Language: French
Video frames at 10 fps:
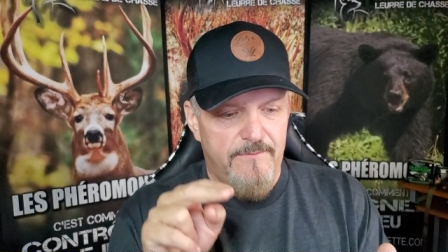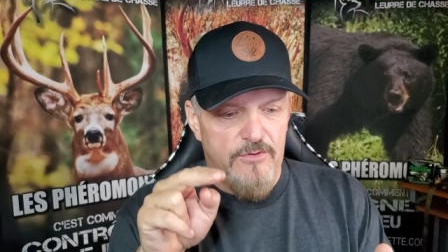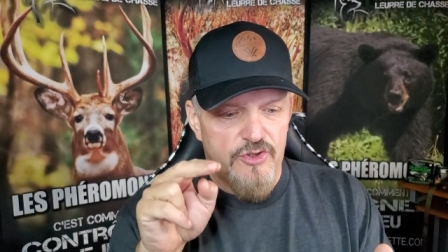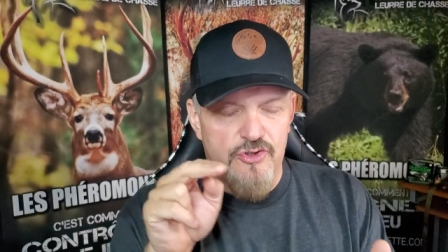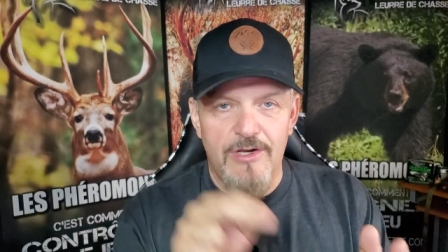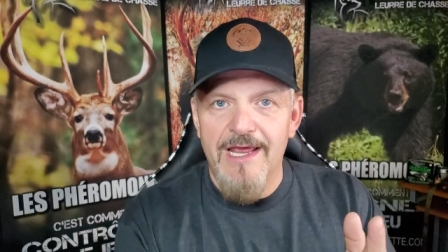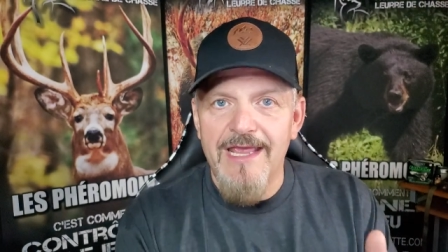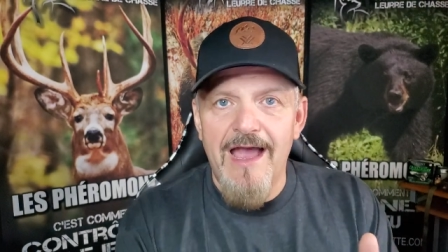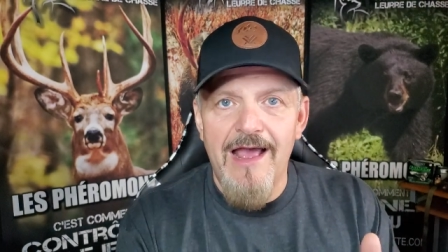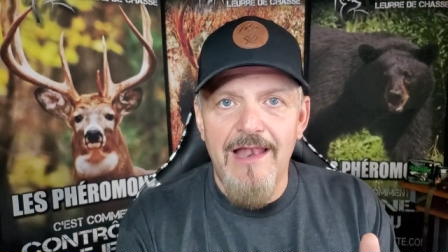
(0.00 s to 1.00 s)
Je suis
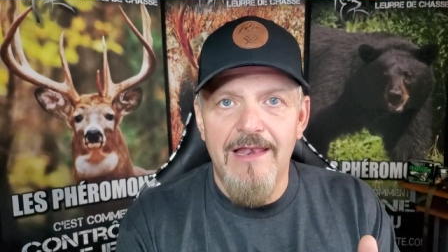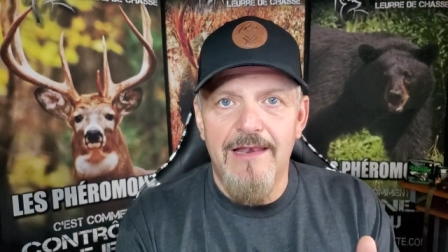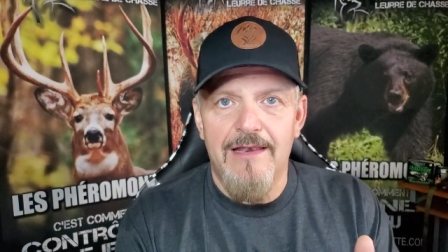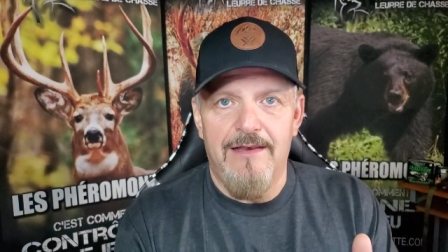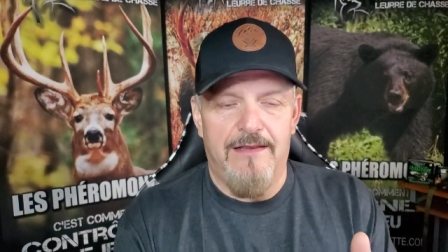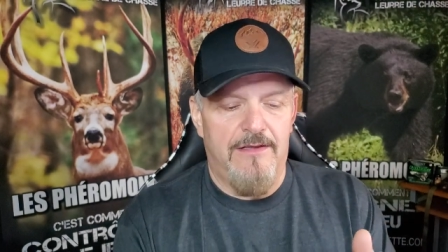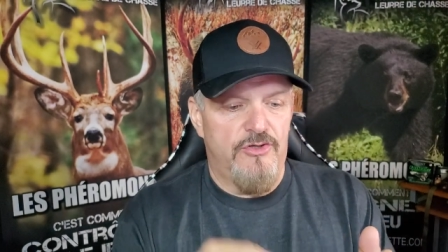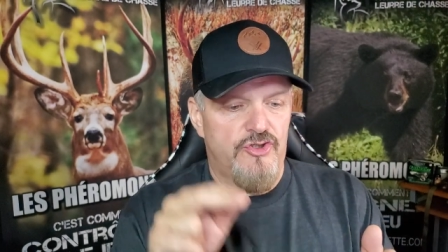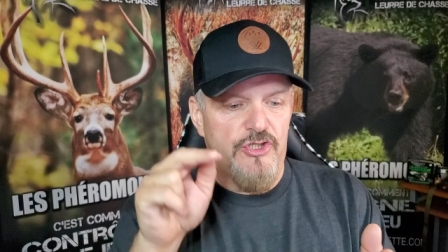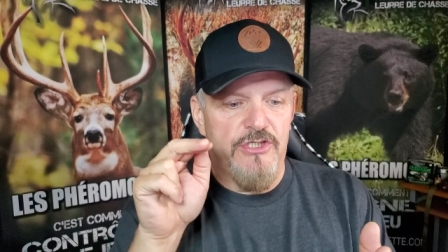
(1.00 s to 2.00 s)
légal,
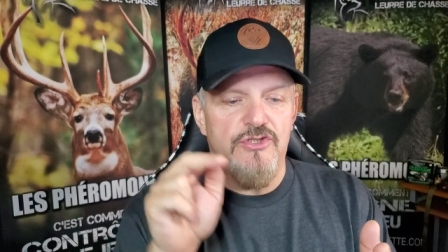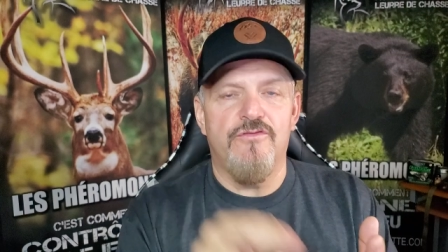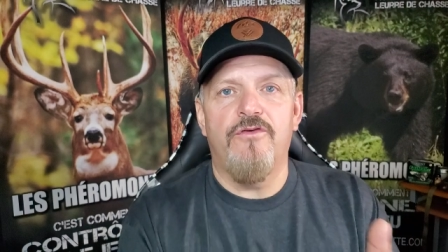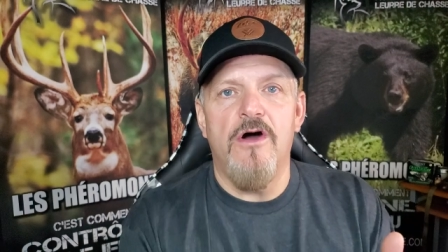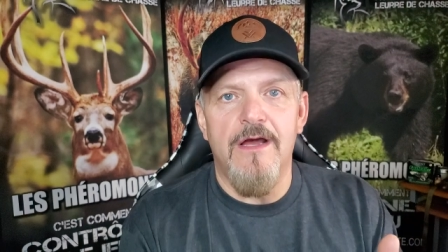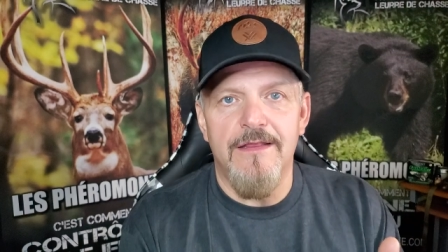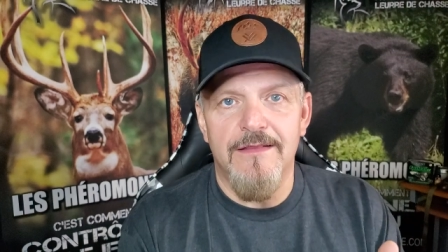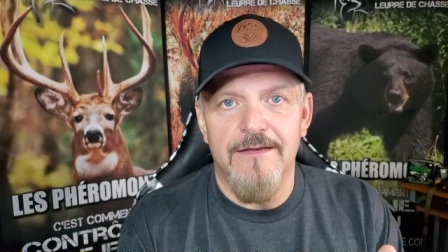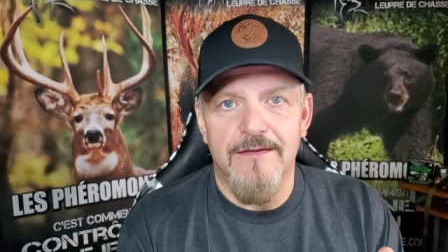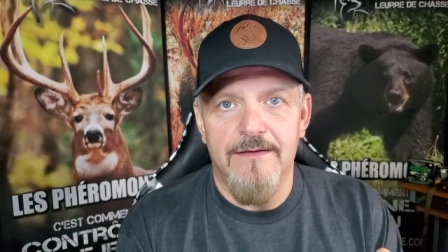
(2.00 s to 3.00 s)
j'ai du fun,
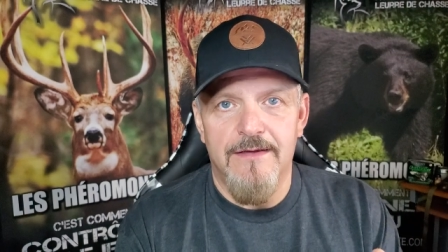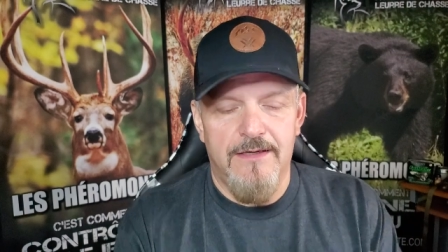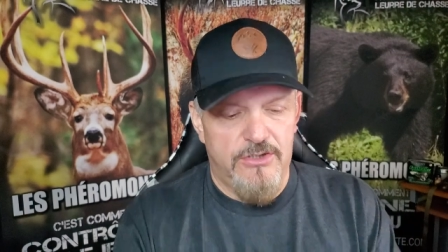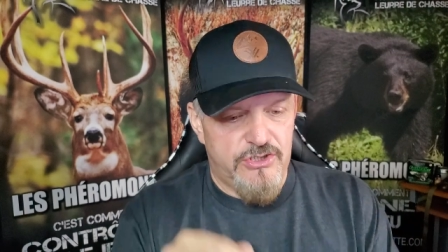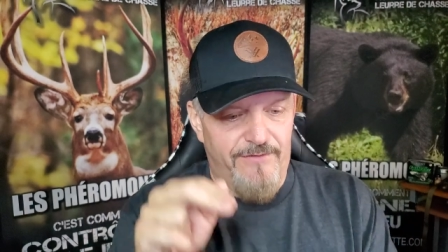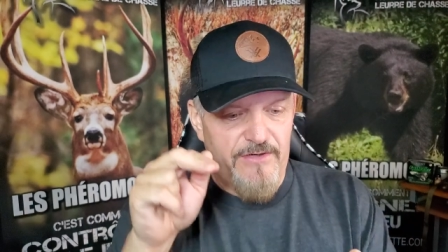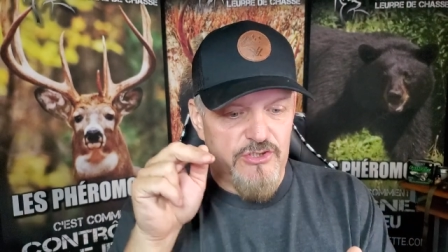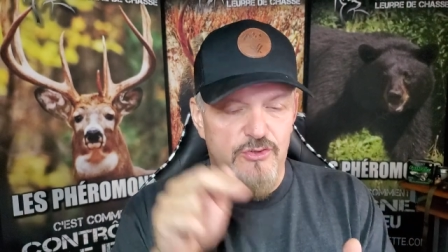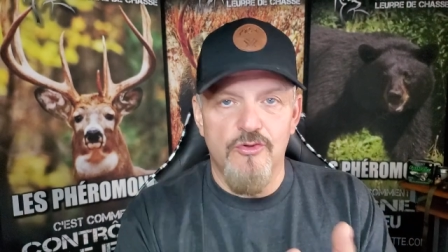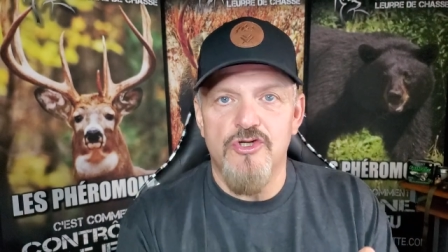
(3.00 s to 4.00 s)
je suis avec
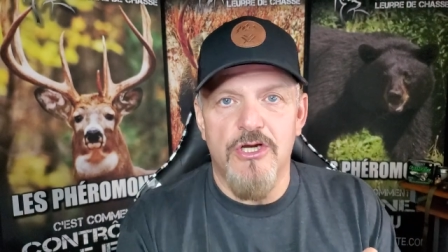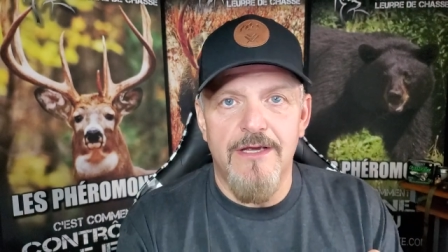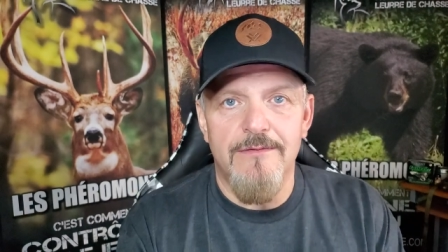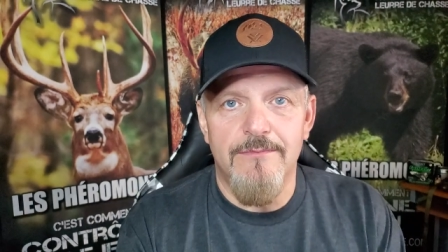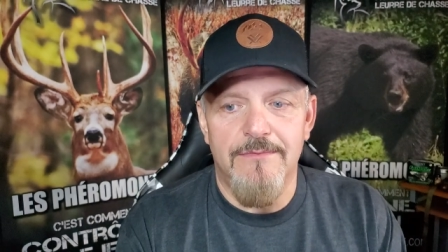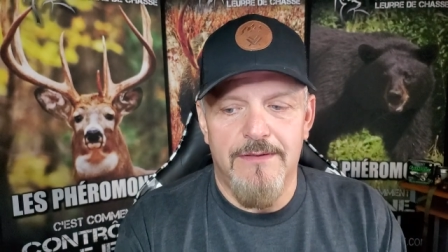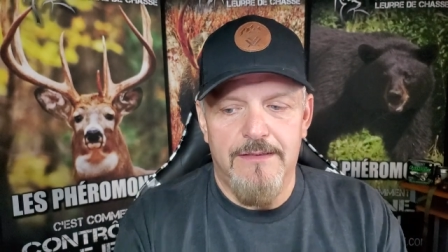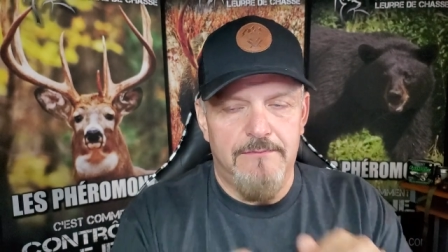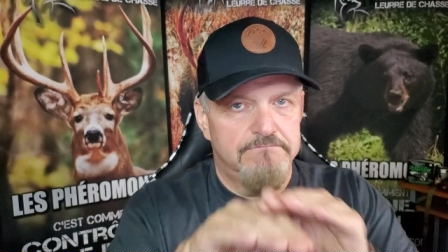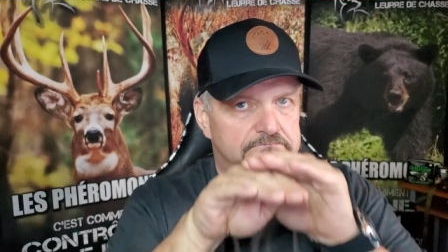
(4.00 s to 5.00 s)
ceux que j'aime,
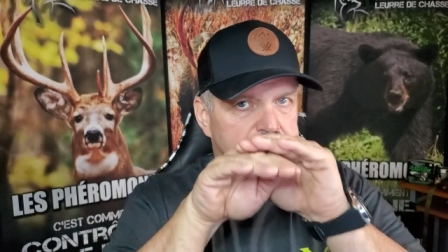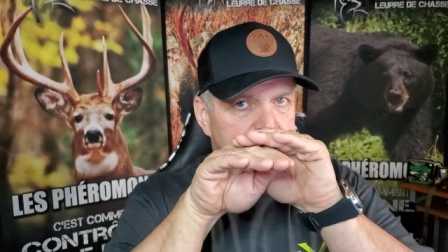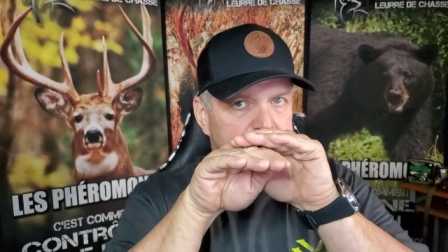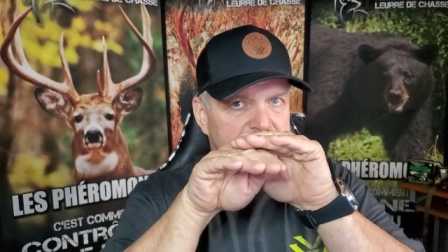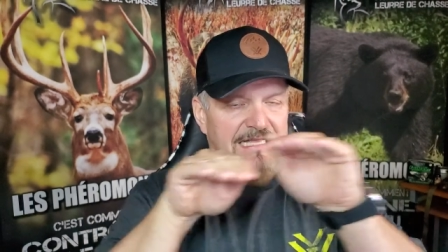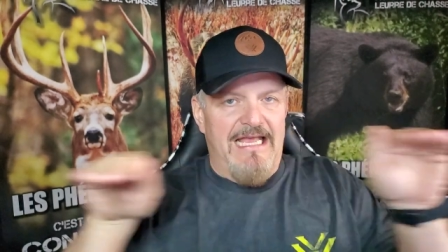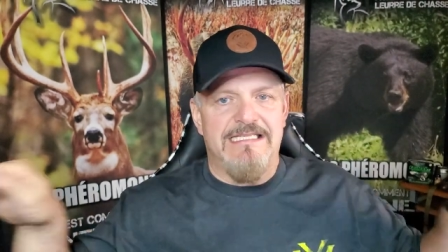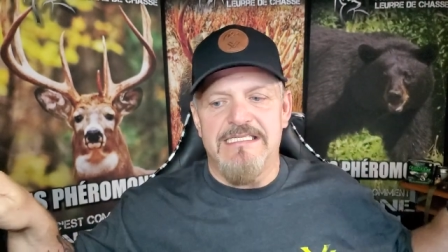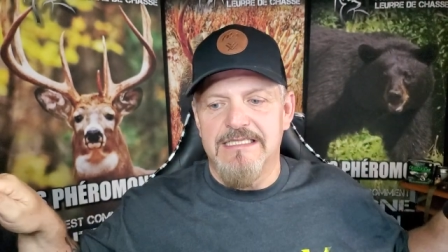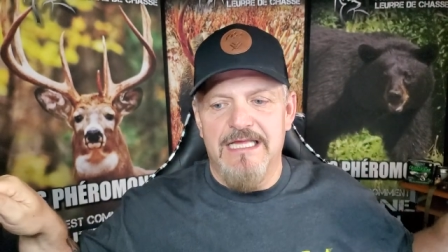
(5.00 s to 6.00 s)

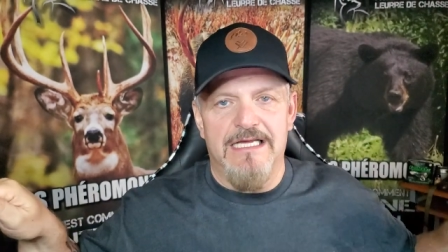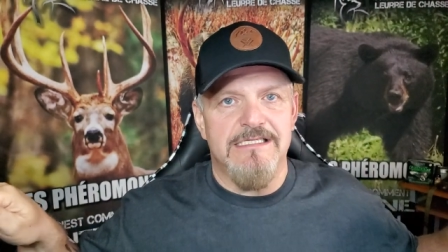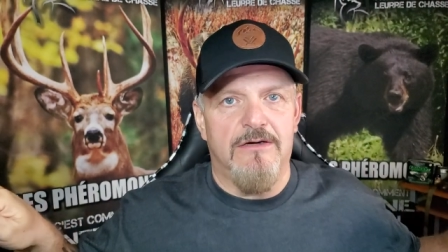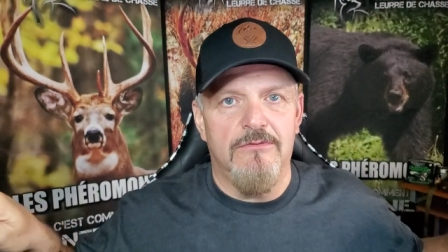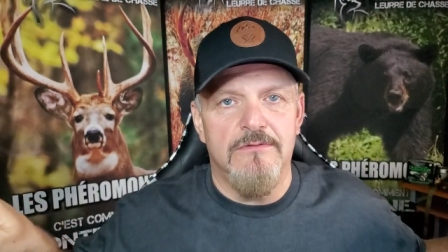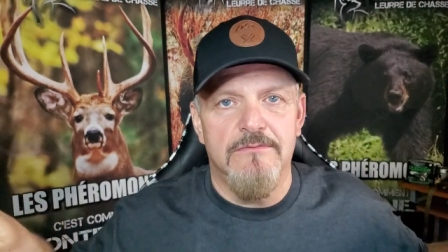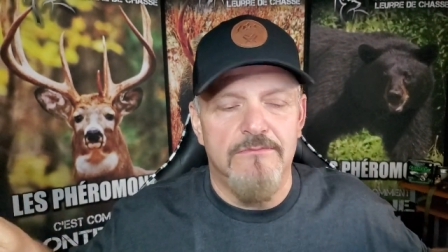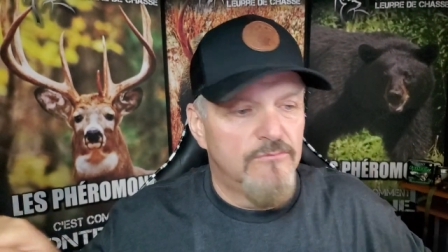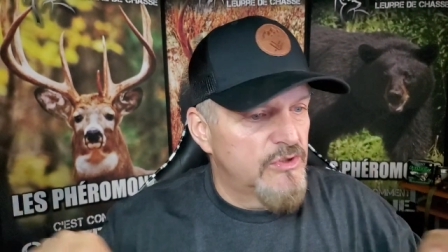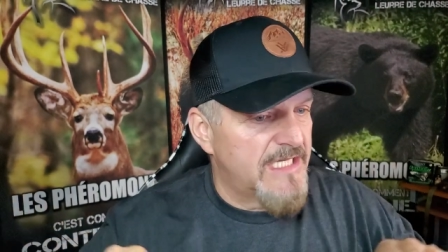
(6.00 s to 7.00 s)
That's it, that's all.
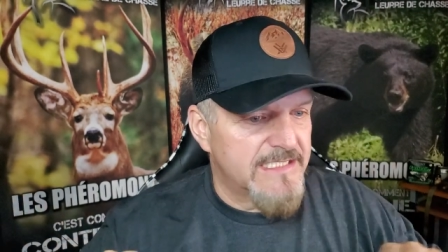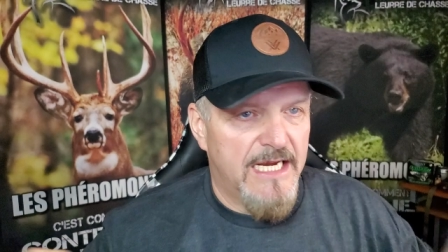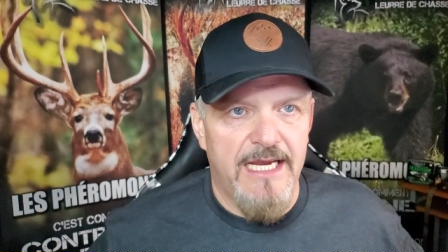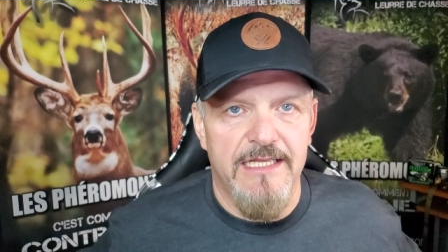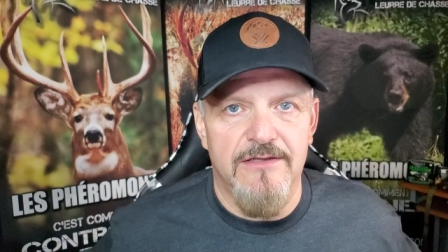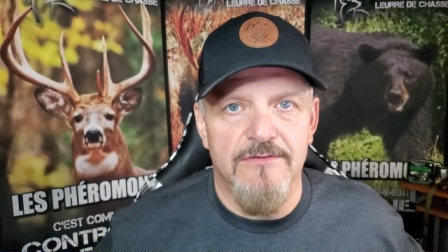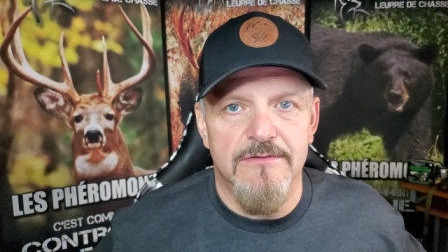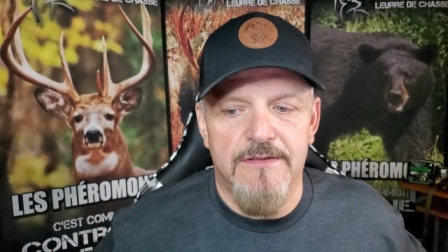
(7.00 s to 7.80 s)
Moi, ça s'arrête là.